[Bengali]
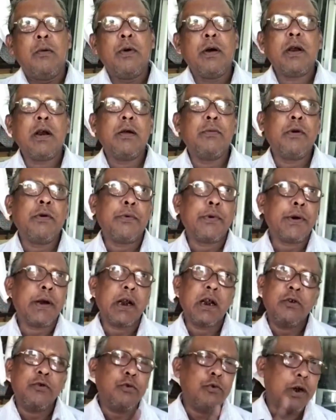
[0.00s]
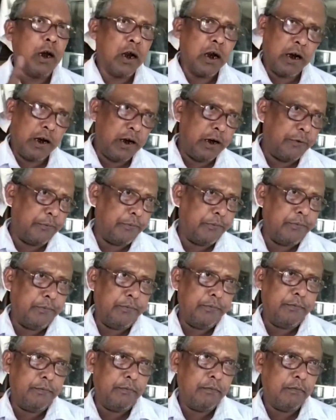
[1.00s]
আমার এ ব্যাপারে কিছু জানা নেই
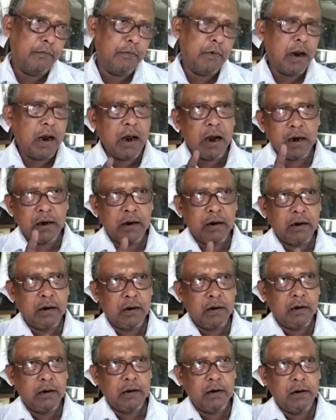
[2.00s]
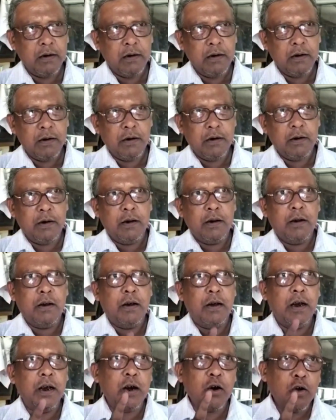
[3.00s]
এক
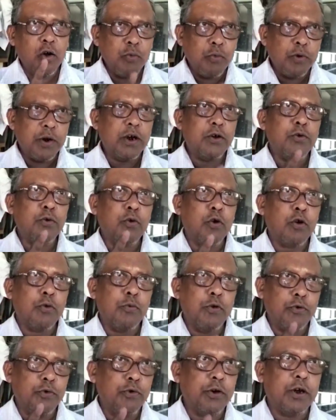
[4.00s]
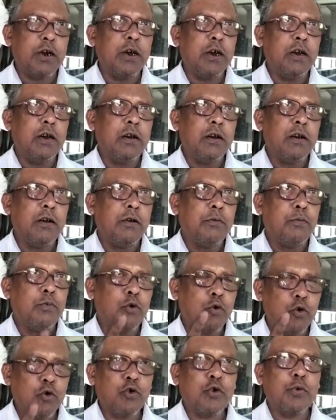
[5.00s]
এরকম কিছু কর্মসূচি
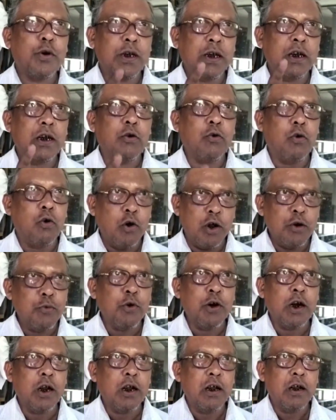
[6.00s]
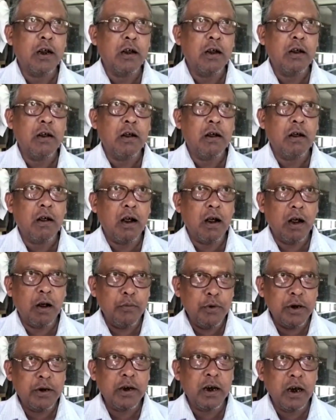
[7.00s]
পৌরসভা থেকে হয় বলে
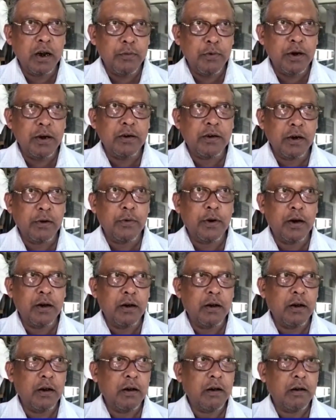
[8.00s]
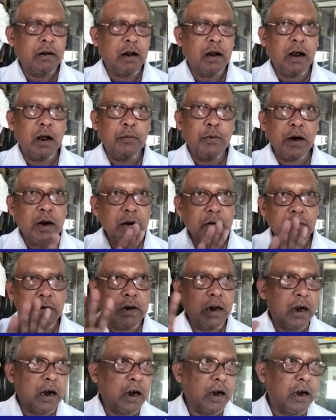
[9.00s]
আমি চেয়ারম্যান হিসাবে আমার
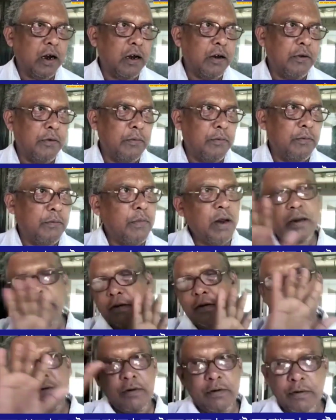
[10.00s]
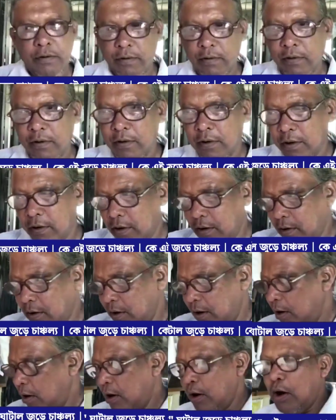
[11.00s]
জানা না এরকম তো কর্মসূচি
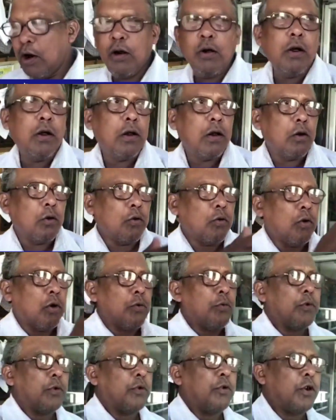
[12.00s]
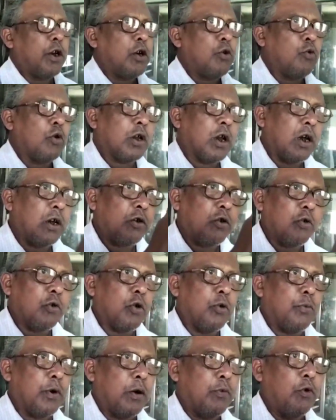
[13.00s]
কিছু নেই কর্মসূচির কোথায় তো
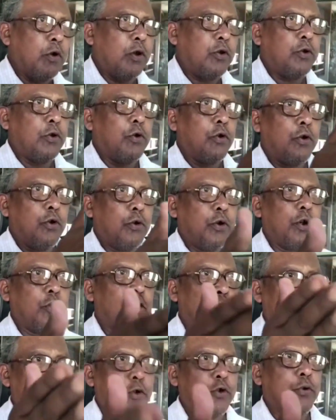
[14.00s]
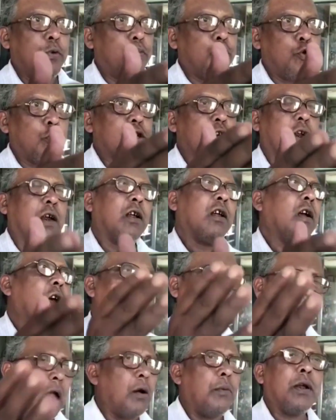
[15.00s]
তোমরা বলছো লেখা আছে
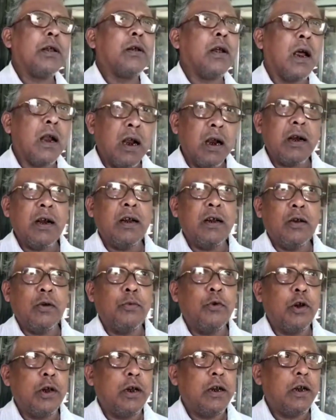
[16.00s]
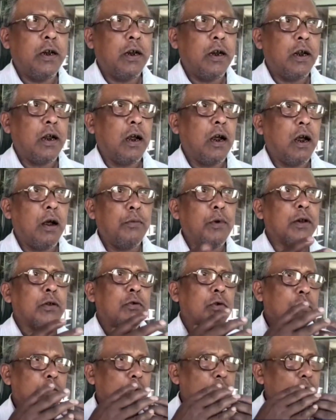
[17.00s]
আমার আমার
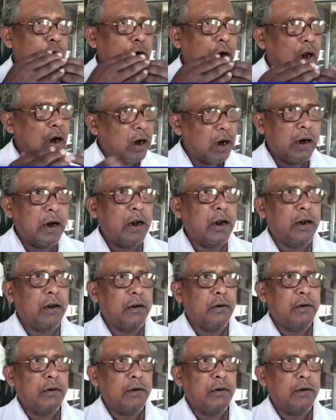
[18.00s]
তো কোনো জানা নেই